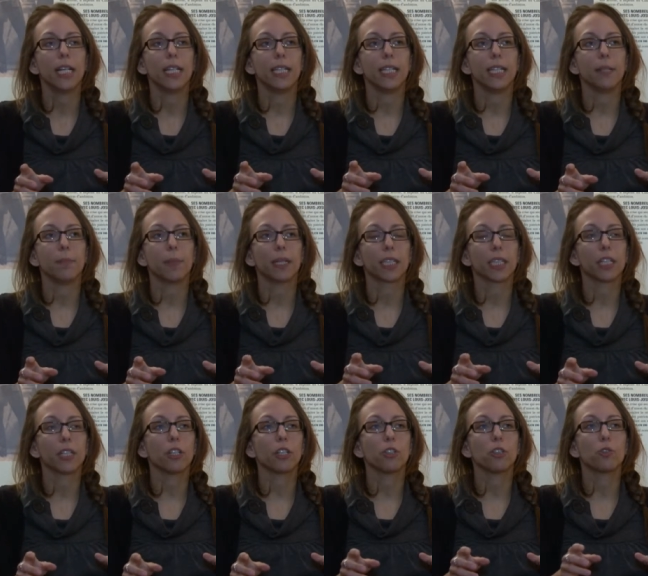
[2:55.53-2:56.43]
Les
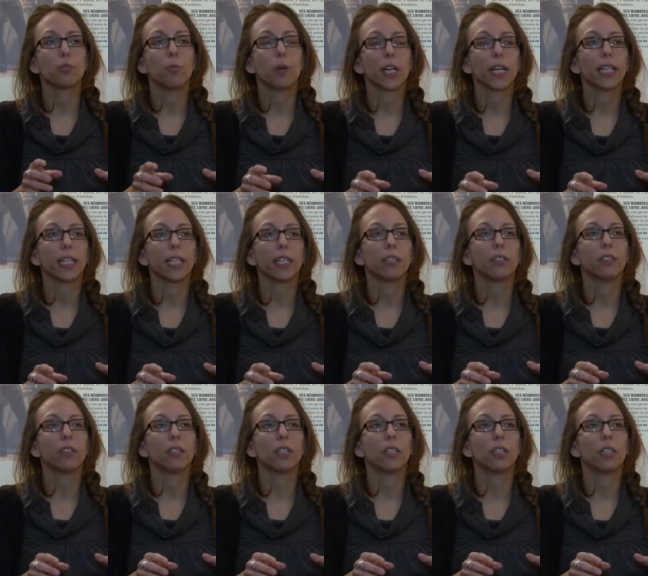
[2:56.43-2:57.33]
patriotes du
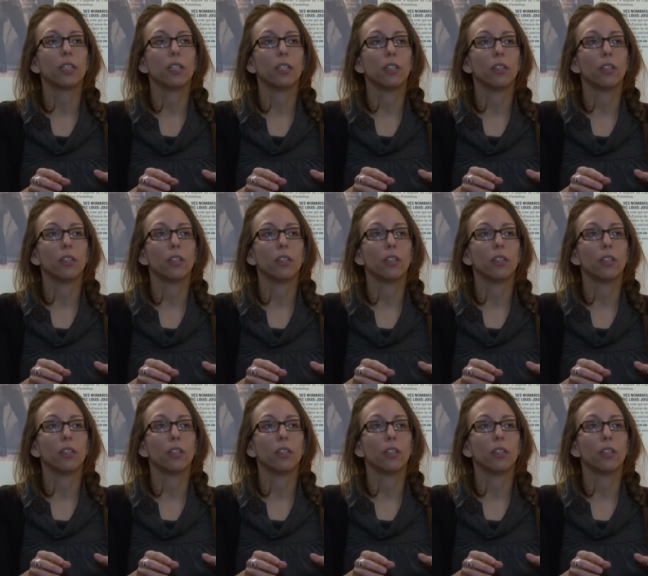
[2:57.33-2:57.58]
Bas-Canada,